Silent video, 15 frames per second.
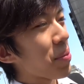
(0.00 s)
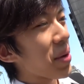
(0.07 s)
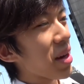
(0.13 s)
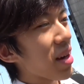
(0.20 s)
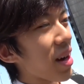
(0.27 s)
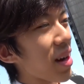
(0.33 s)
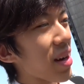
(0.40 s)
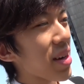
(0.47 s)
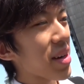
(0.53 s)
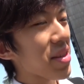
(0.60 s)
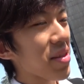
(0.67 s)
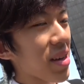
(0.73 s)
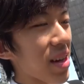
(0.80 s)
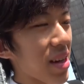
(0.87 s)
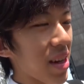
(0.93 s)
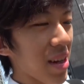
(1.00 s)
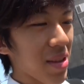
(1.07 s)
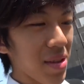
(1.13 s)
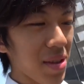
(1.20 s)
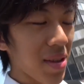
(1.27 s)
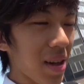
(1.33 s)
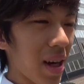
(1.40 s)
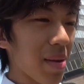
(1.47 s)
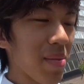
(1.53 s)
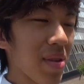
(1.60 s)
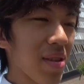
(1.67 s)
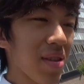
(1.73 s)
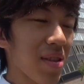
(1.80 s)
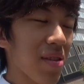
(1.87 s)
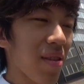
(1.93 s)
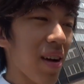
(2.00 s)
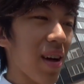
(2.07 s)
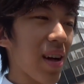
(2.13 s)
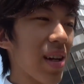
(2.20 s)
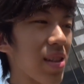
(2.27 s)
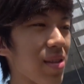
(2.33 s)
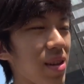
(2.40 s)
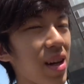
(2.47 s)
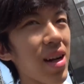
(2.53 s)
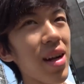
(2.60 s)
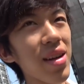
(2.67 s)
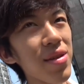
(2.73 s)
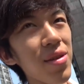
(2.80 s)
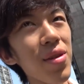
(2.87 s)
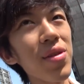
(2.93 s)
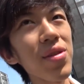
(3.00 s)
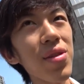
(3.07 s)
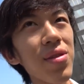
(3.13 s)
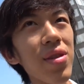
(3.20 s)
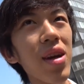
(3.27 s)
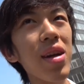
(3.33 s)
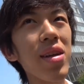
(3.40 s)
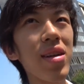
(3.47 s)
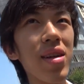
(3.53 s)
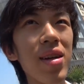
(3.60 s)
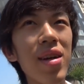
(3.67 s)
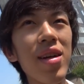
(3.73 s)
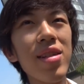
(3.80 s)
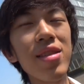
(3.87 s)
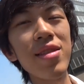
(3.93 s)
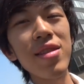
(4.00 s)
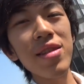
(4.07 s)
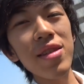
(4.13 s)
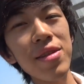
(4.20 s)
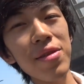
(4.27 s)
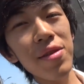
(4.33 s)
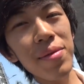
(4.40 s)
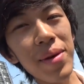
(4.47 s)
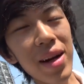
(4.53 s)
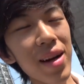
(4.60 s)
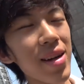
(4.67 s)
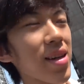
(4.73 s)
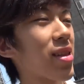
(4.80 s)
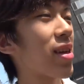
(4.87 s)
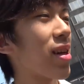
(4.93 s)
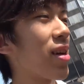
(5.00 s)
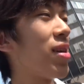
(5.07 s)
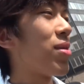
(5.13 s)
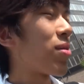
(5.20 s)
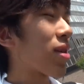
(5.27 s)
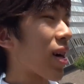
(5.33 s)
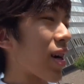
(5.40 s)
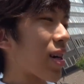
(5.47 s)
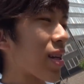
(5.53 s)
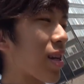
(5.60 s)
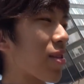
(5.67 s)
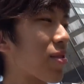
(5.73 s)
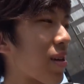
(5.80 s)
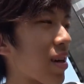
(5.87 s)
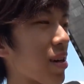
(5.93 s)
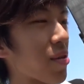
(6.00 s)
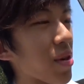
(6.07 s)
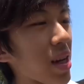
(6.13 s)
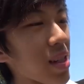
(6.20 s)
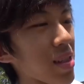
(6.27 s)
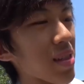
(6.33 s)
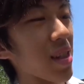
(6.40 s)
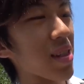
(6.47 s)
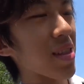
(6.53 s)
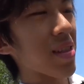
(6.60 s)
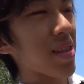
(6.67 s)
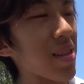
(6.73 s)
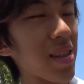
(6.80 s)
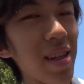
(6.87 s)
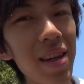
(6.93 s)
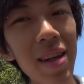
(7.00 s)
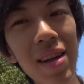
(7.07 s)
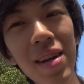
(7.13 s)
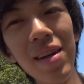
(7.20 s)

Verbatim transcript: コペンハーゲンとかねあのー、ハンブルクとかそれからあのロンドンとかね涼しいところばっかりいてもう体のあれがおかしくなってるんですね